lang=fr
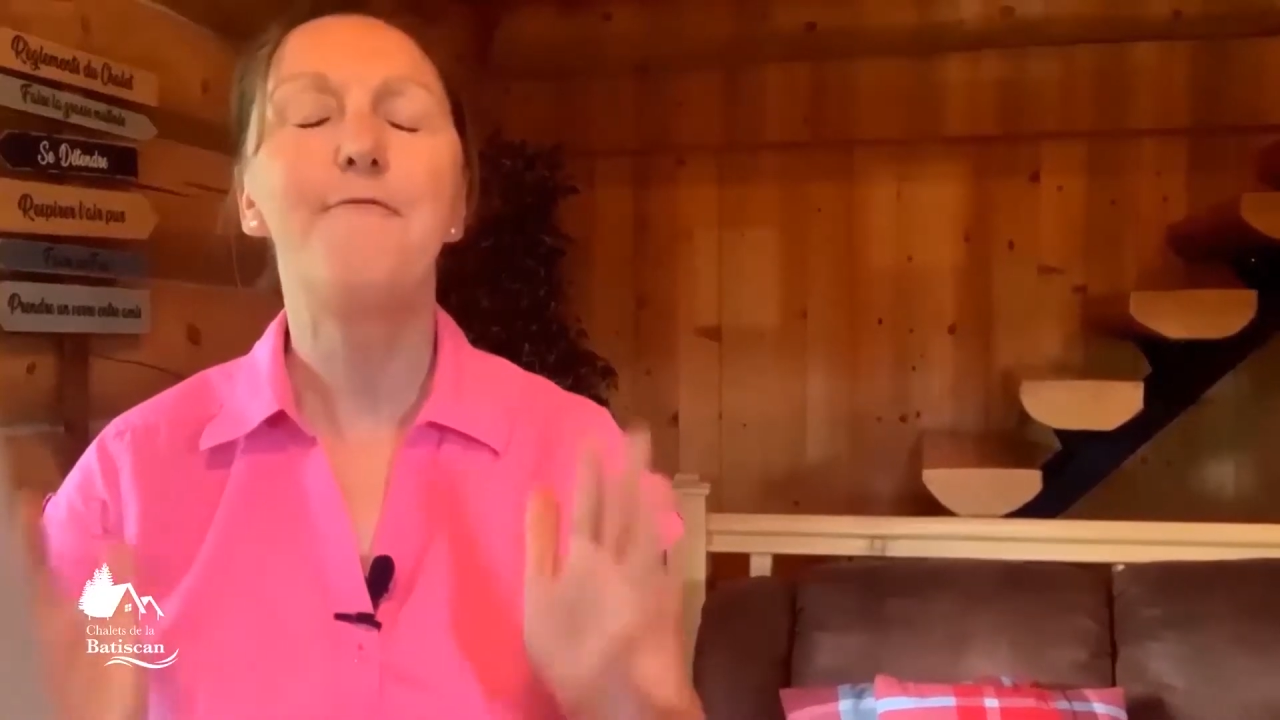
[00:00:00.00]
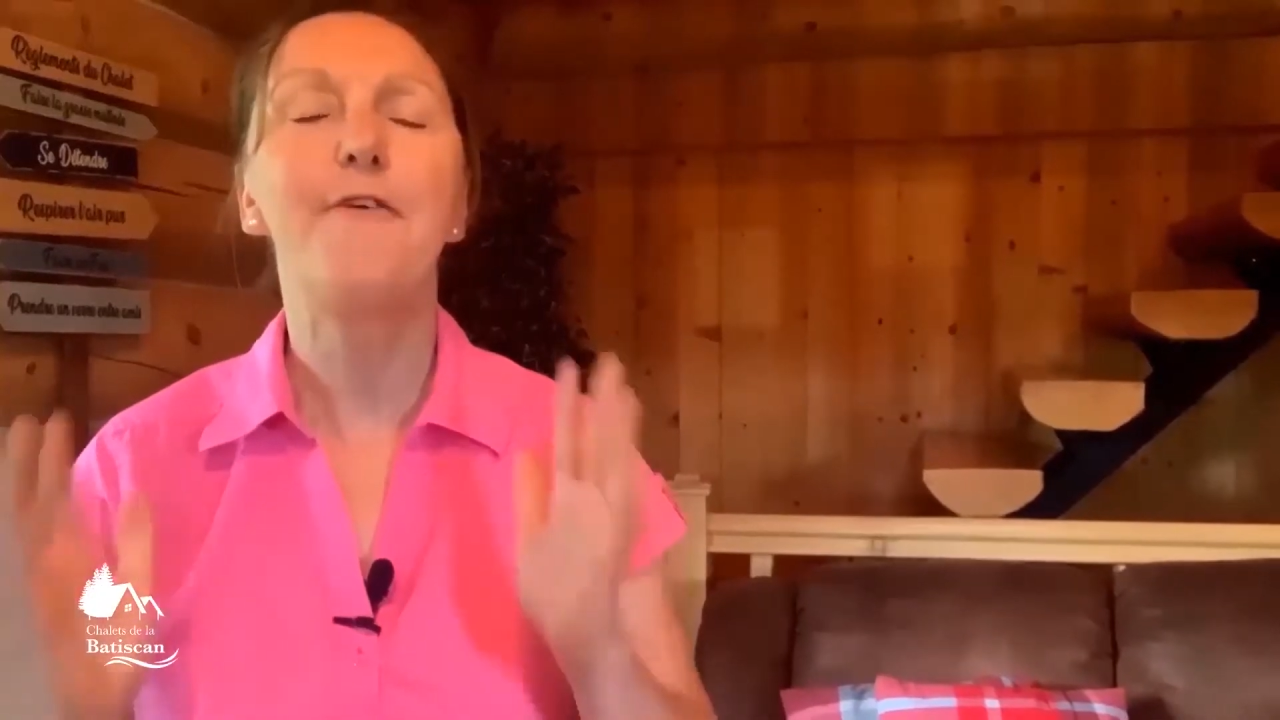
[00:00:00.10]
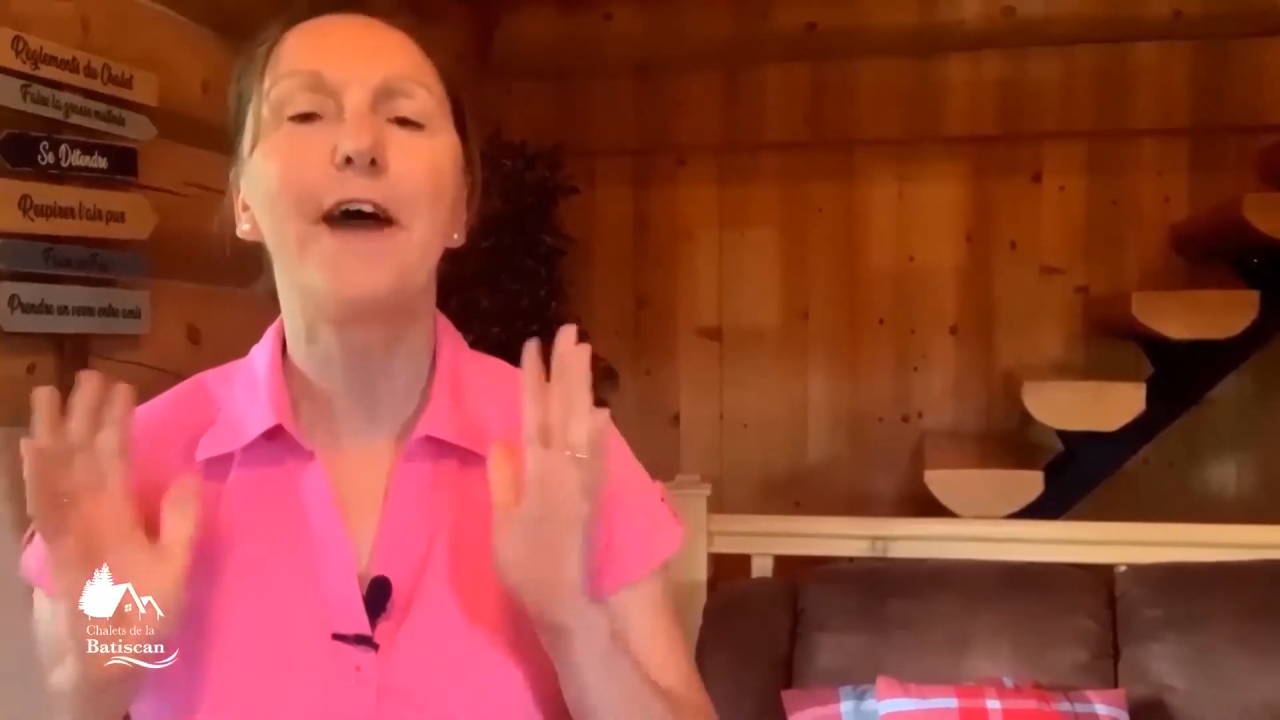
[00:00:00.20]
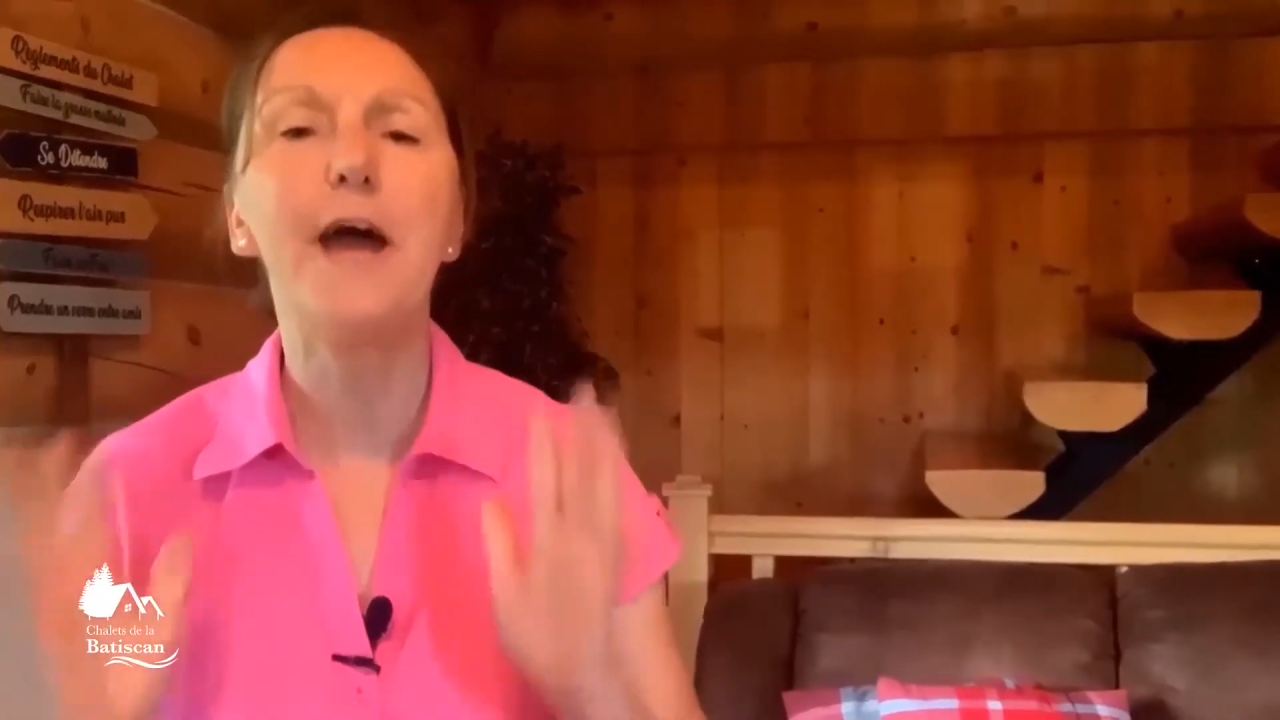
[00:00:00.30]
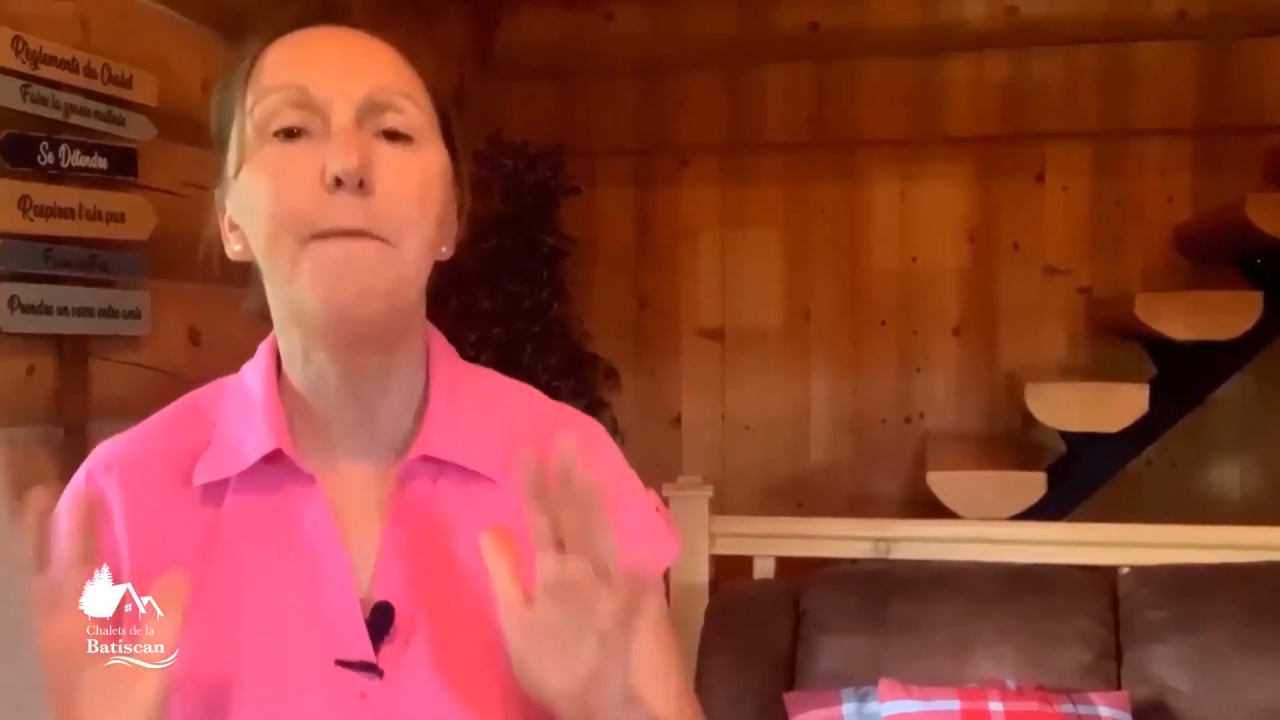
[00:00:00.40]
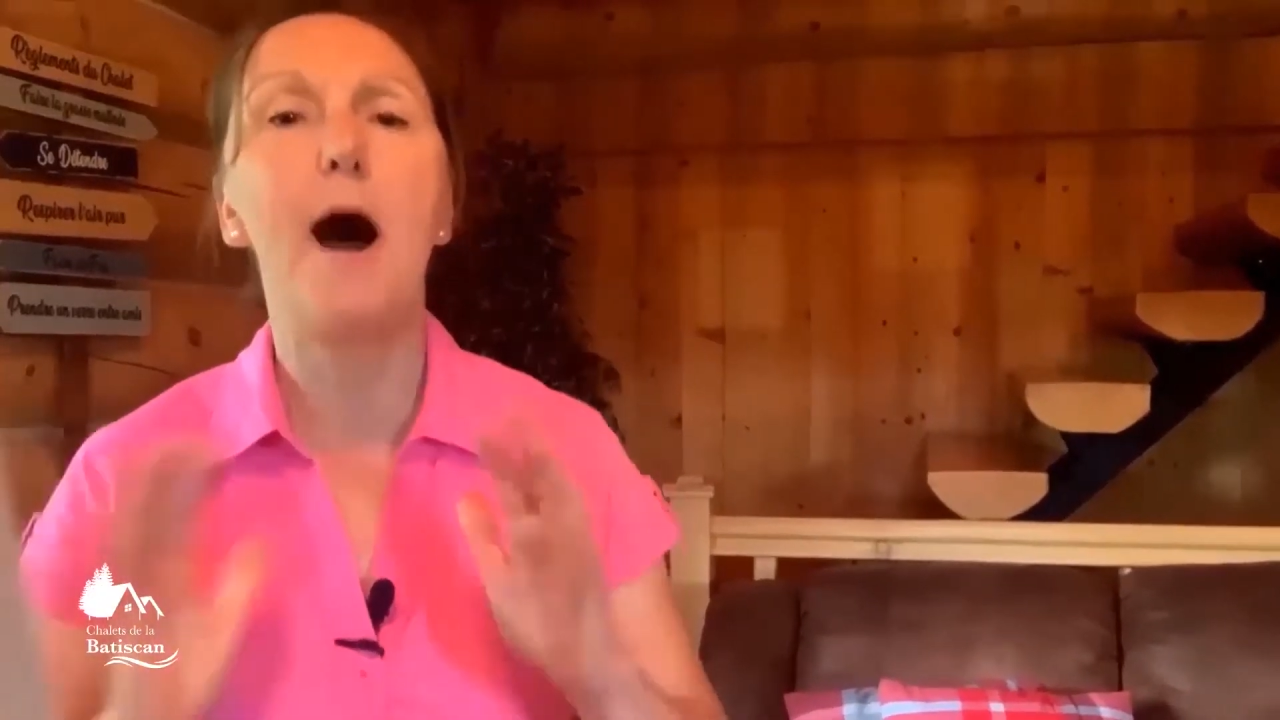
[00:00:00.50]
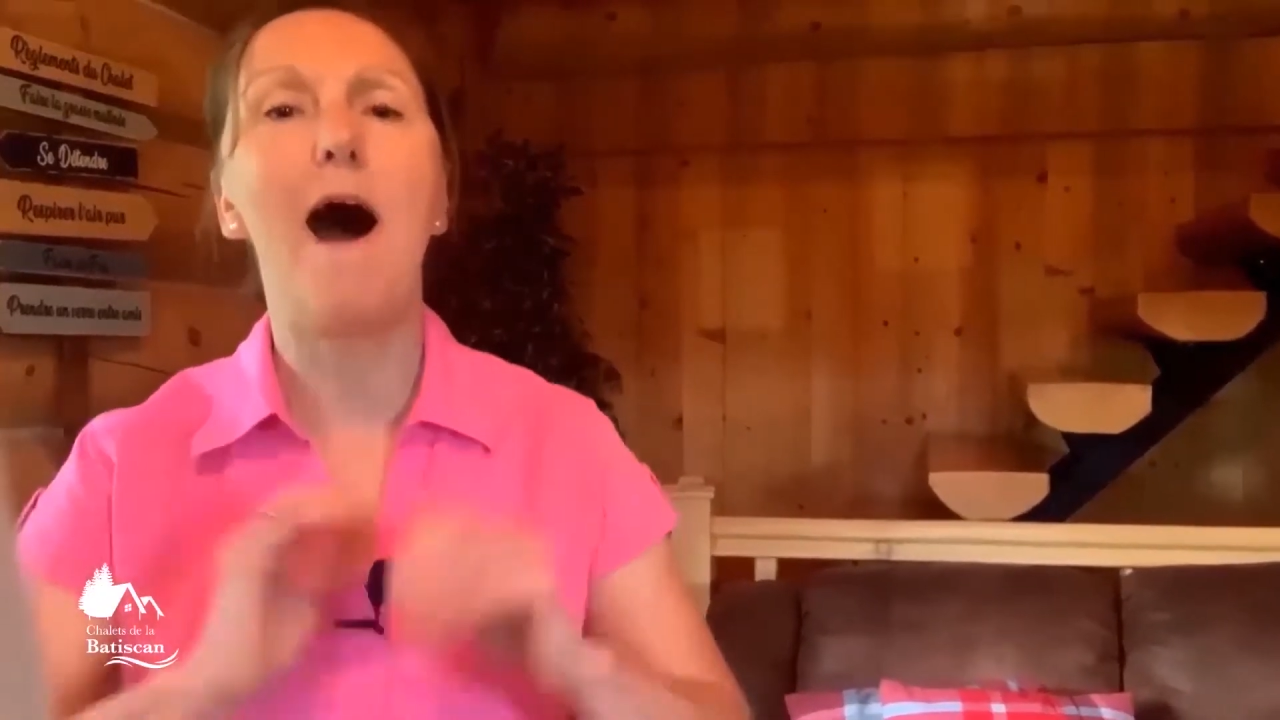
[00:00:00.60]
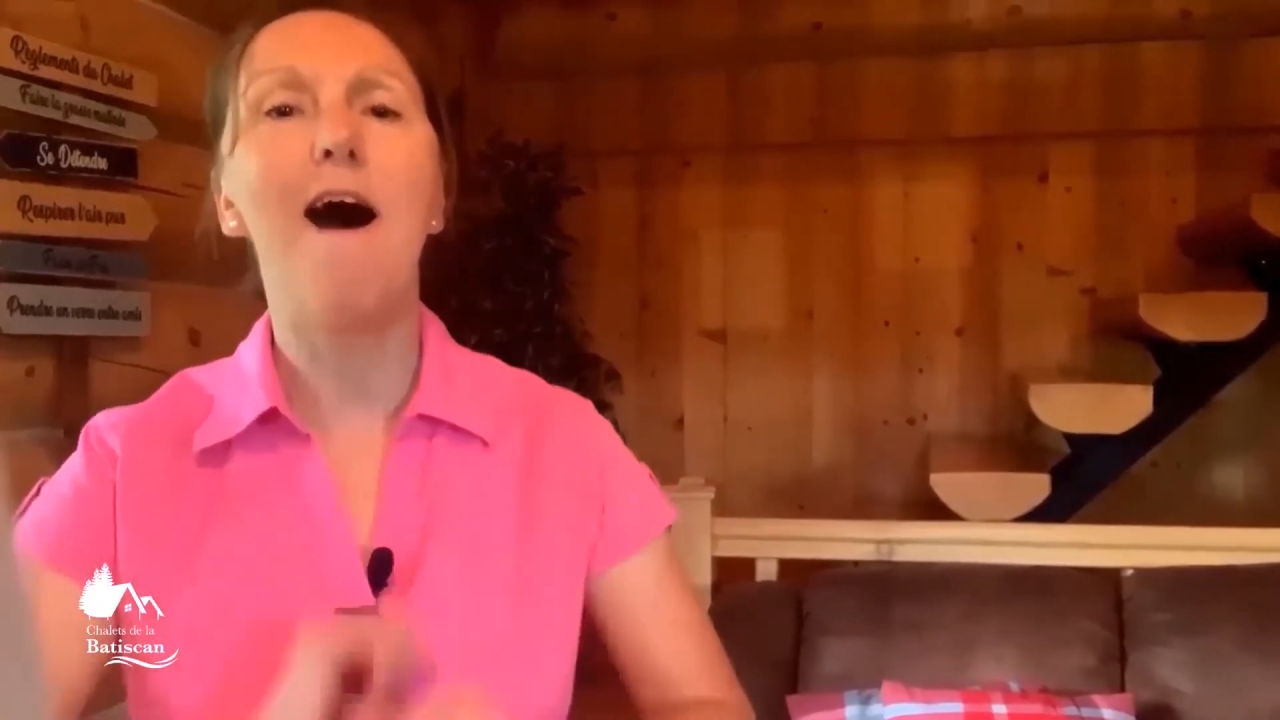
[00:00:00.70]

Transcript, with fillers: vraiment